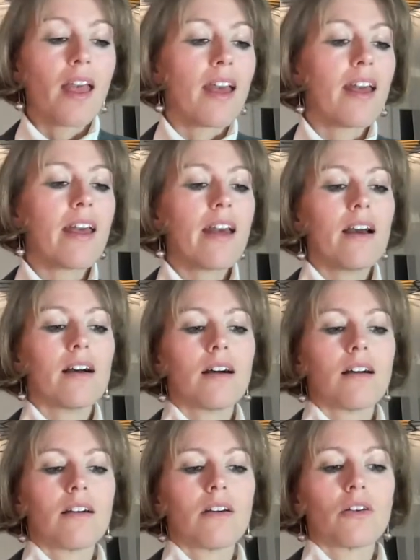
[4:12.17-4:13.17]
et
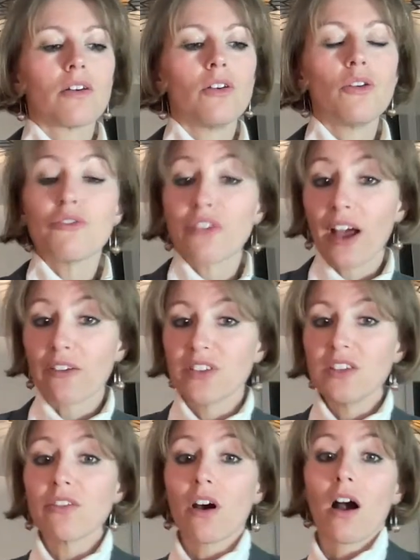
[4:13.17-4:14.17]
euh, le faire
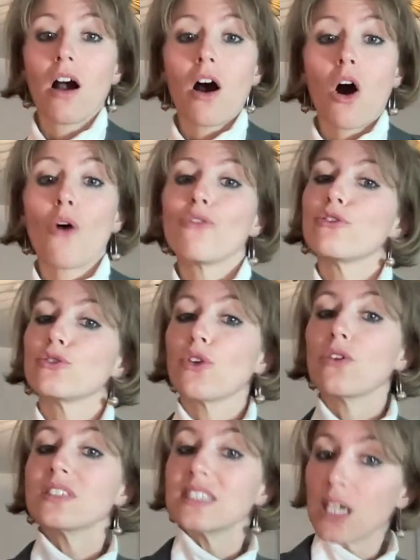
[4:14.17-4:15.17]
vivre en
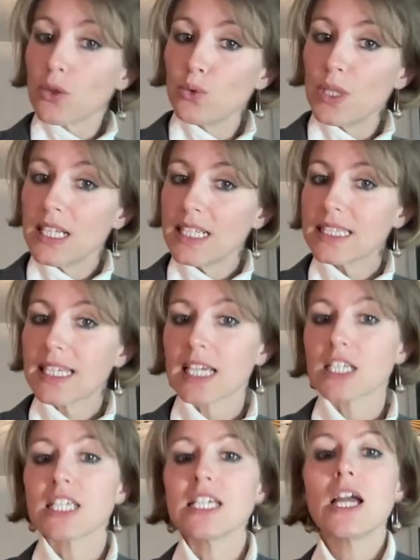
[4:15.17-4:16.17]
faisant circuler
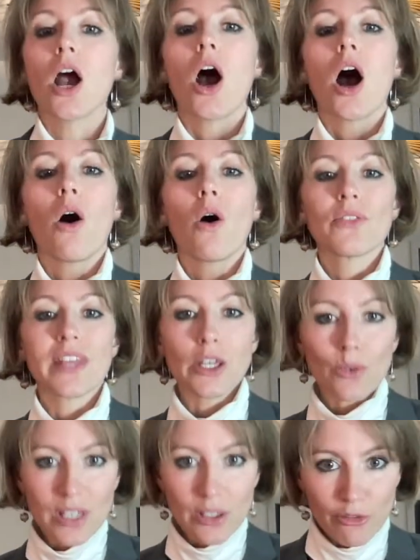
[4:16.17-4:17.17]
l'énergie, en
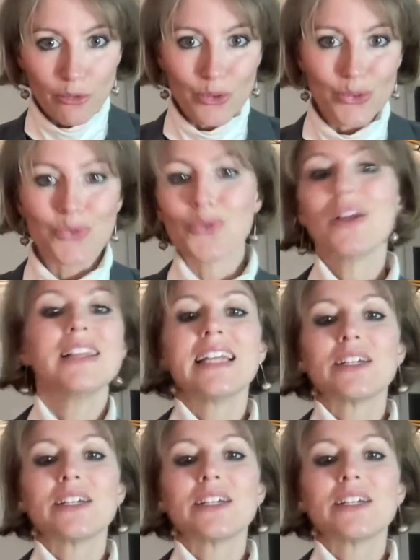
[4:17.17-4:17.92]
ayant des fonctions.